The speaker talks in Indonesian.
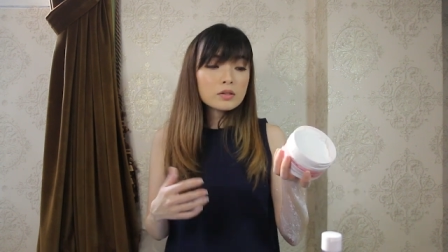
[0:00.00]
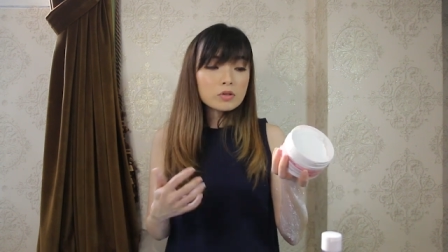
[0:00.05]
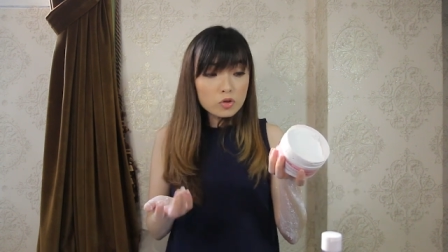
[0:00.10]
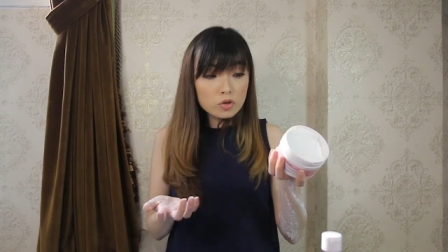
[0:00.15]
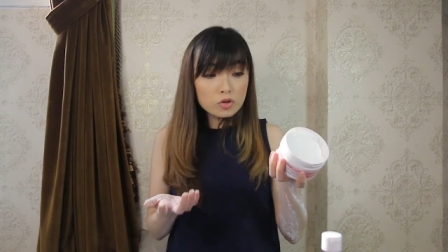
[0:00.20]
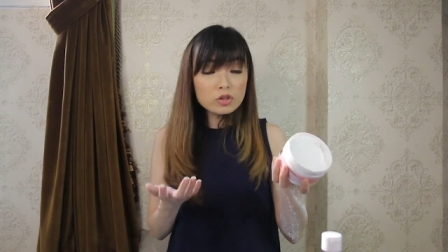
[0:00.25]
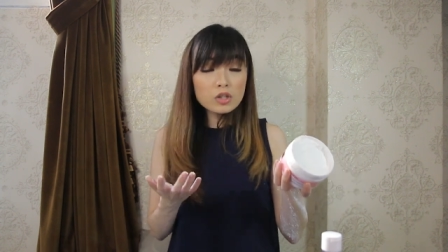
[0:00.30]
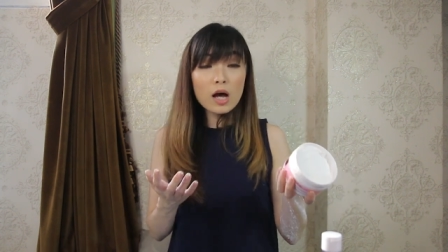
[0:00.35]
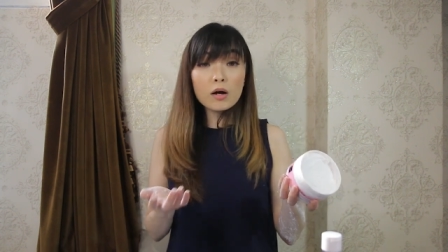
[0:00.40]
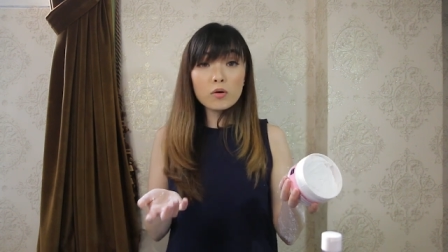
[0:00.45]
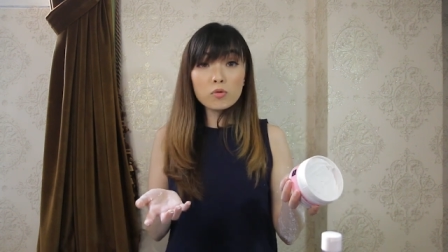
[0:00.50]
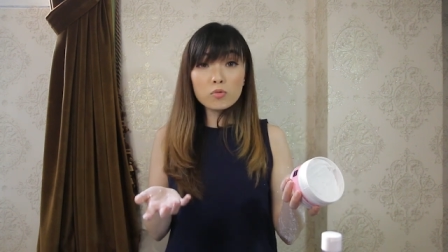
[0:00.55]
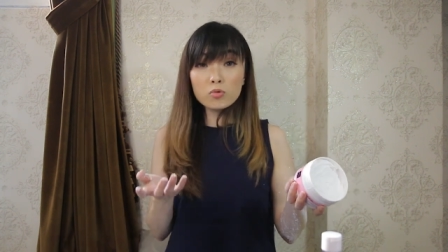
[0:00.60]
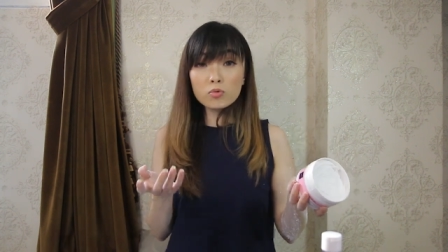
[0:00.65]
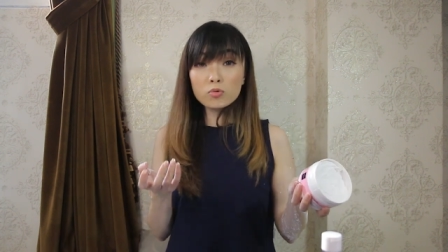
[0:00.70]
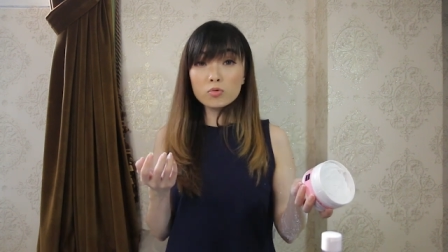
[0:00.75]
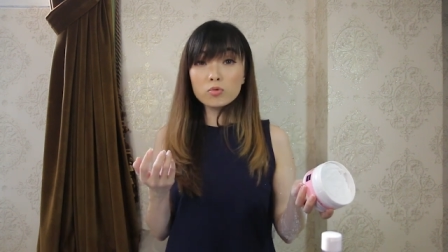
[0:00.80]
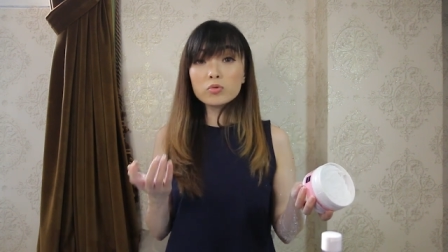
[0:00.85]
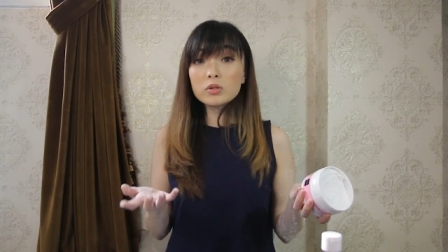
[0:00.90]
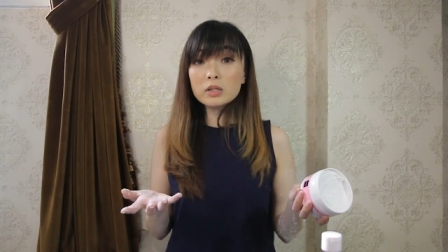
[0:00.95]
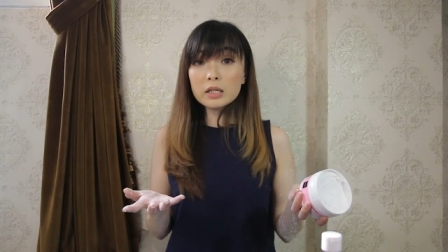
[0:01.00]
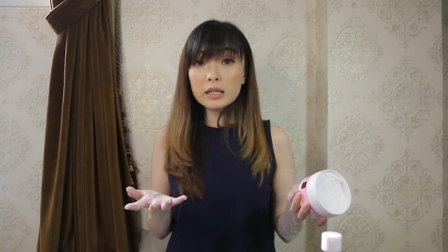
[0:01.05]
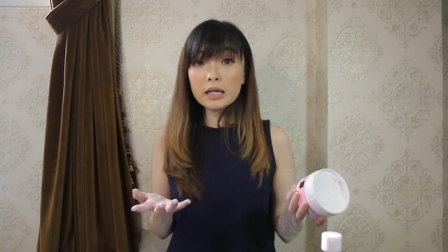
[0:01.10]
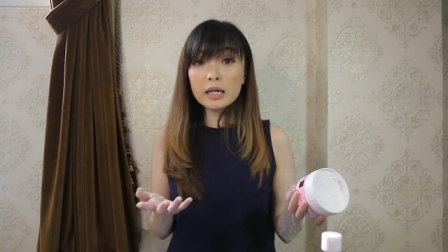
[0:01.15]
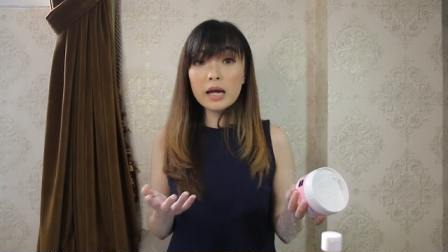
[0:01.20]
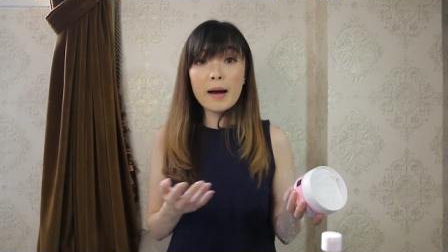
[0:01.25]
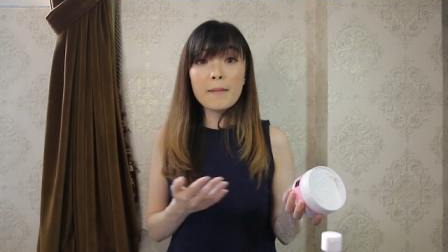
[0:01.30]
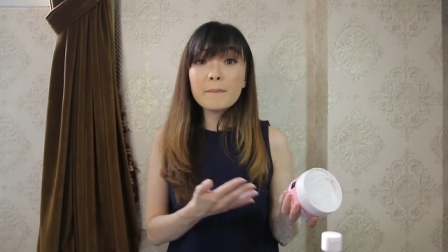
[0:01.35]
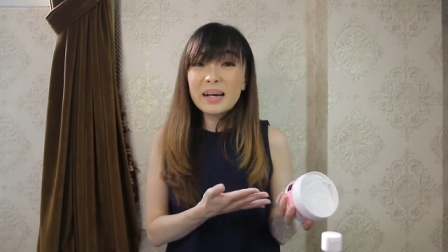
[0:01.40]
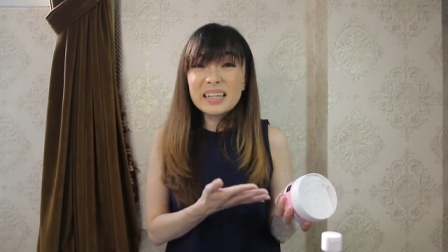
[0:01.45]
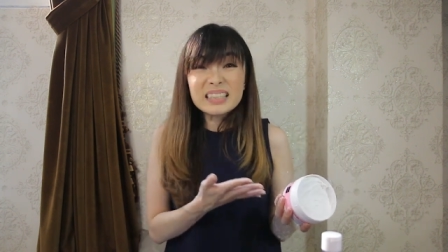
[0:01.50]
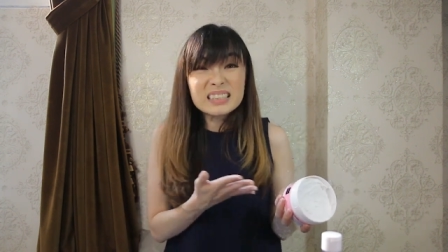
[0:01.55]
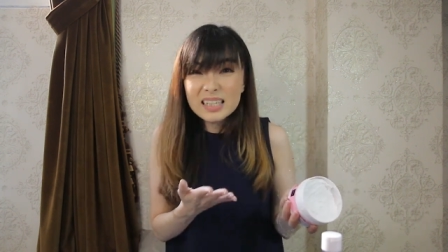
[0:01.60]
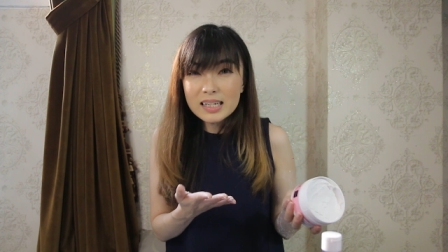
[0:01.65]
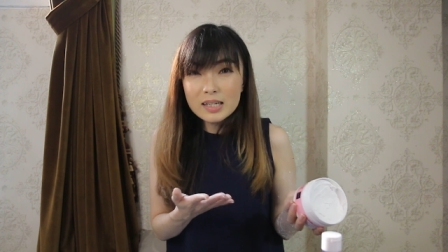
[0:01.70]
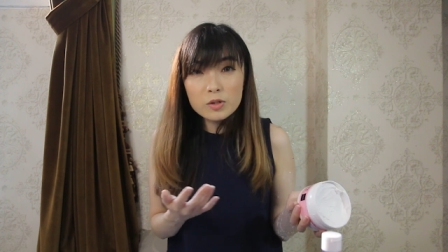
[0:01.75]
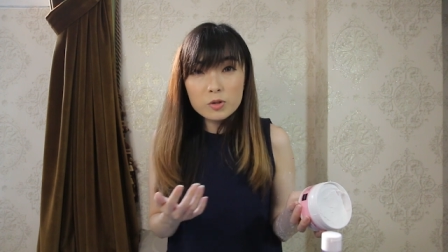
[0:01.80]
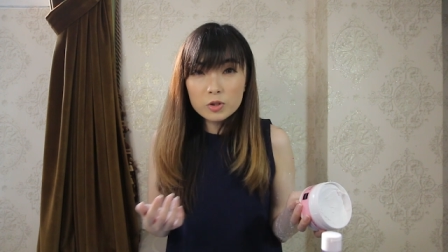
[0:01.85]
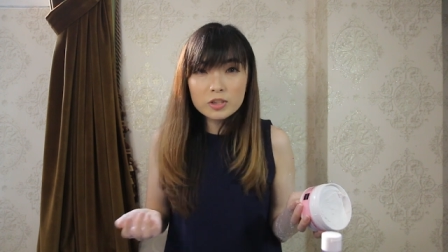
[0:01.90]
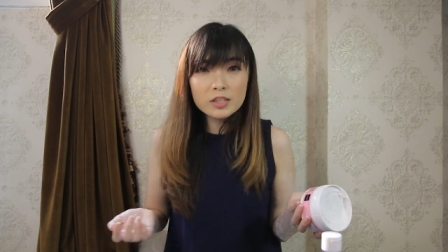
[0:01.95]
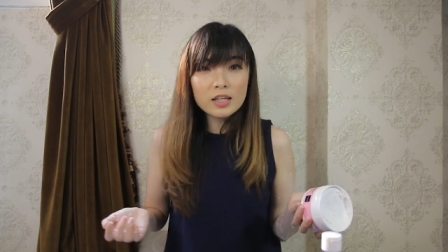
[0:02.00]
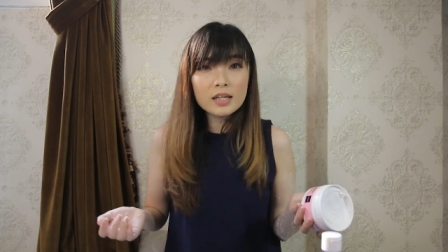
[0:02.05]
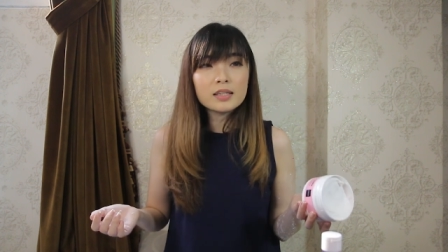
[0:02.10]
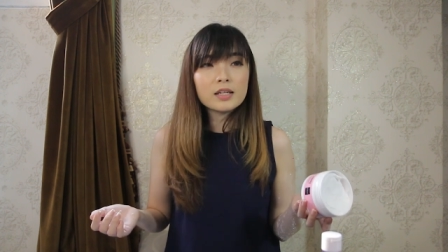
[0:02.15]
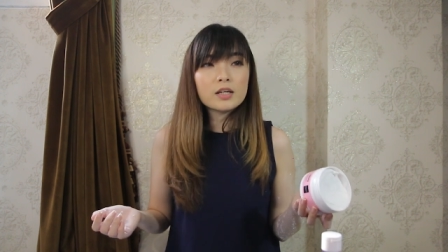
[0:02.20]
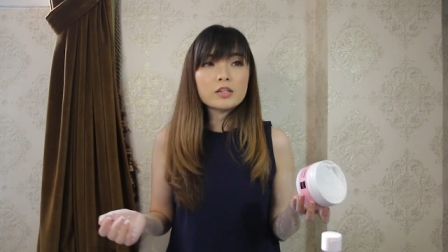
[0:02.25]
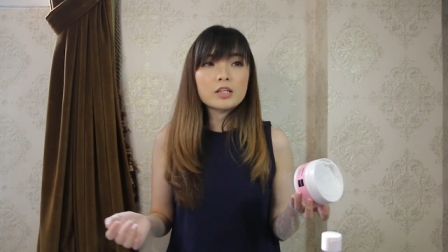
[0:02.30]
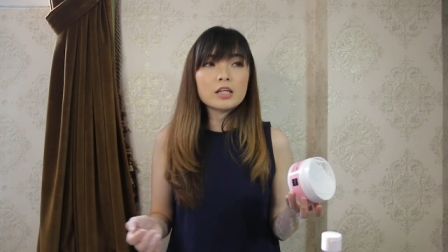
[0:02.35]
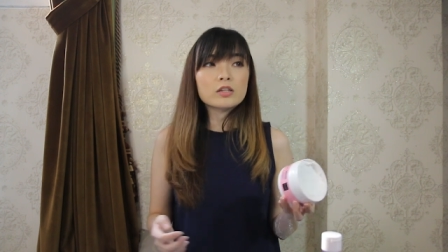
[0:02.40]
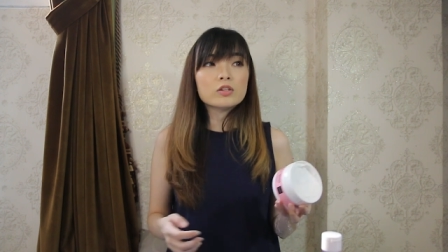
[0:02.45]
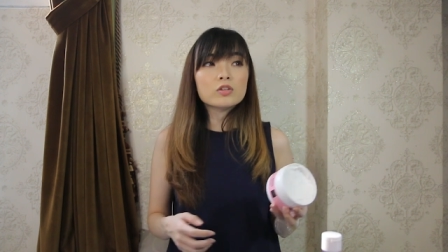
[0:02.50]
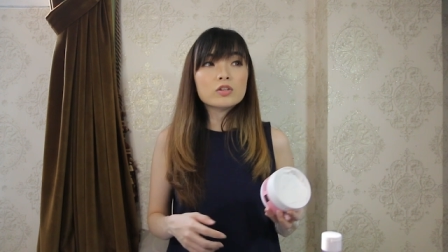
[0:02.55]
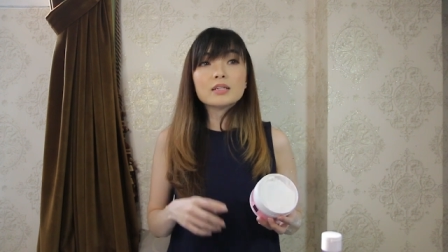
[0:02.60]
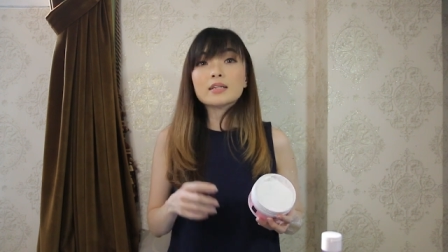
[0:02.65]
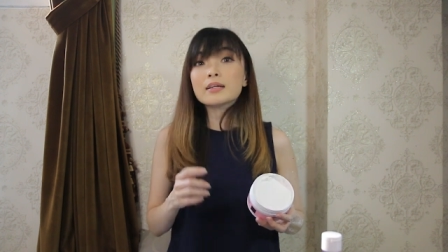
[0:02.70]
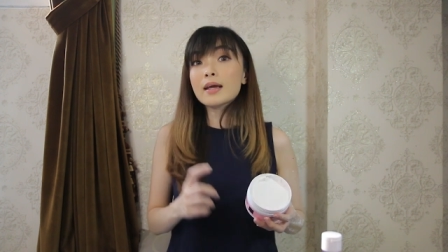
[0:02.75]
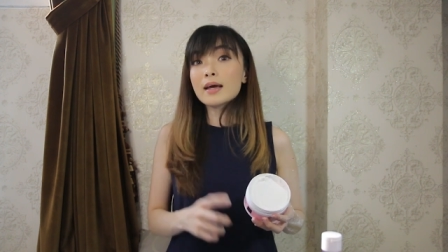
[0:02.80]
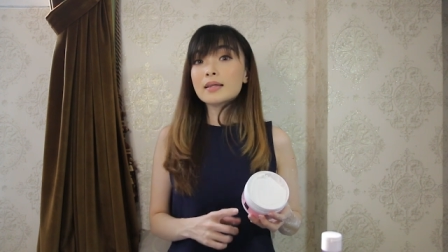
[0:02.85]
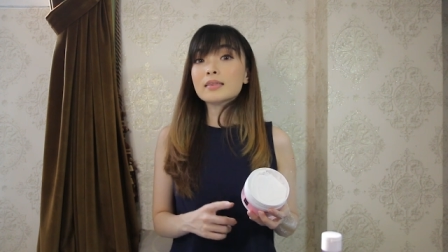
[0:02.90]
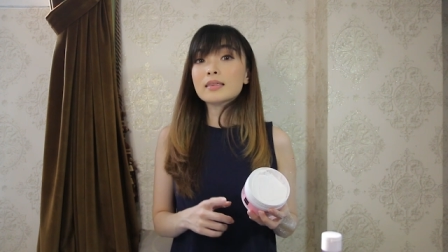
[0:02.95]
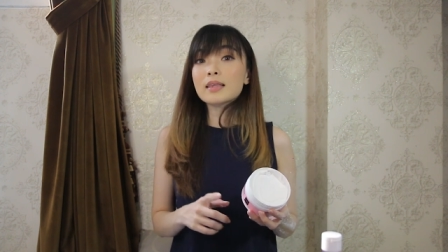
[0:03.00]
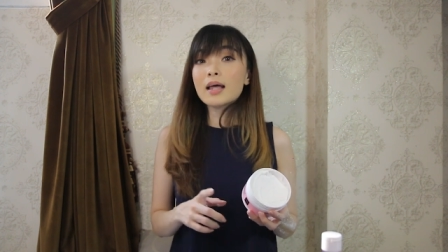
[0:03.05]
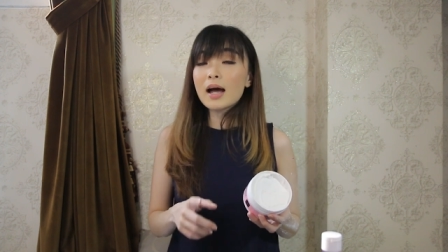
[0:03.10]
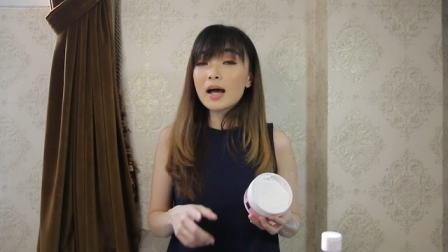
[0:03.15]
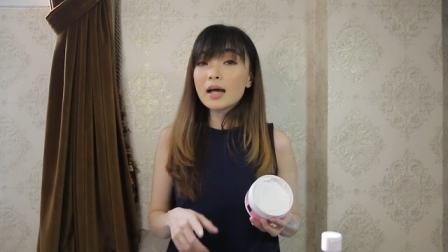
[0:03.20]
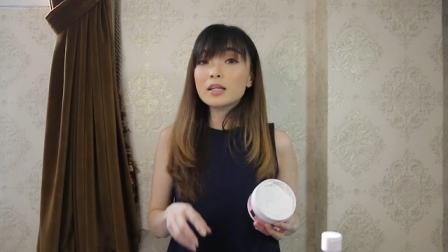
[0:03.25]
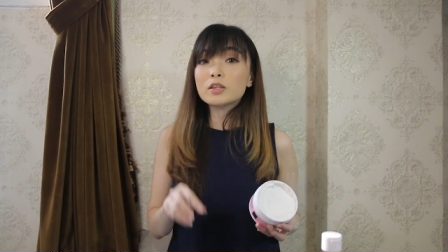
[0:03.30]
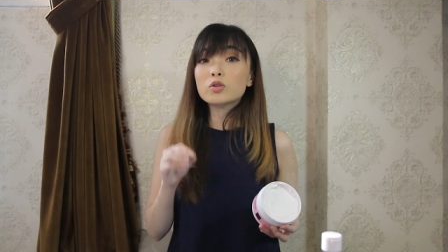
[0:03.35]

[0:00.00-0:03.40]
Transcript: terus aku googling apa sih glutathione itu ternyata